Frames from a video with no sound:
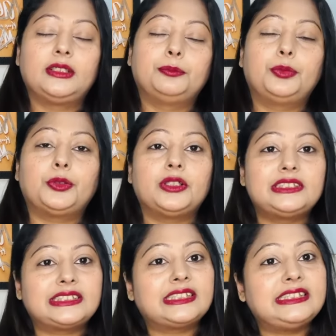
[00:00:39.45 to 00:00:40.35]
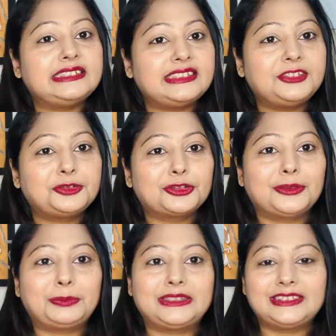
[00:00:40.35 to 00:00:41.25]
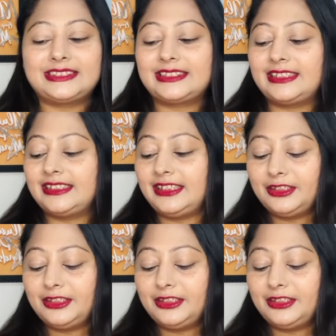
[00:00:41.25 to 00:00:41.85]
बहुत ज़्यादा इजी नहीं होता परचेज़ करना